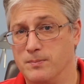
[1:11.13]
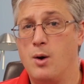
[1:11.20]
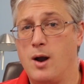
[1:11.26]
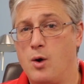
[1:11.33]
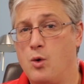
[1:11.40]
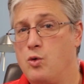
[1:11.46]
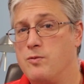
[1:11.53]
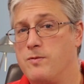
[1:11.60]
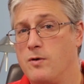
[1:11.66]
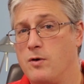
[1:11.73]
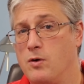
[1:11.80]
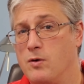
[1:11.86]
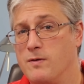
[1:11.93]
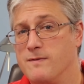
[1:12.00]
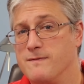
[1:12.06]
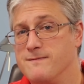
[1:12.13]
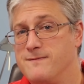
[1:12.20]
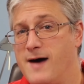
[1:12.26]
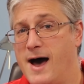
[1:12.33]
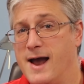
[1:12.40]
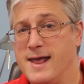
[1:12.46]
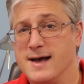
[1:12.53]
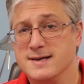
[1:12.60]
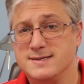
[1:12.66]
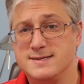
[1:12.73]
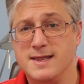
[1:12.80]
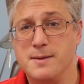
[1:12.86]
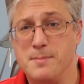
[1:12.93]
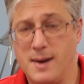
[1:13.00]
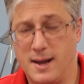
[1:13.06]
Ahora hubo
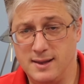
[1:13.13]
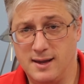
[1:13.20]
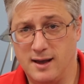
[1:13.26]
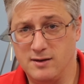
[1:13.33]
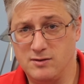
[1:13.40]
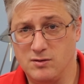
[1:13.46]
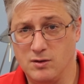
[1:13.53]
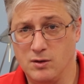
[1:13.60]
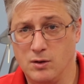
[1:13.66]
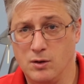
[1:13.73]
varias demandas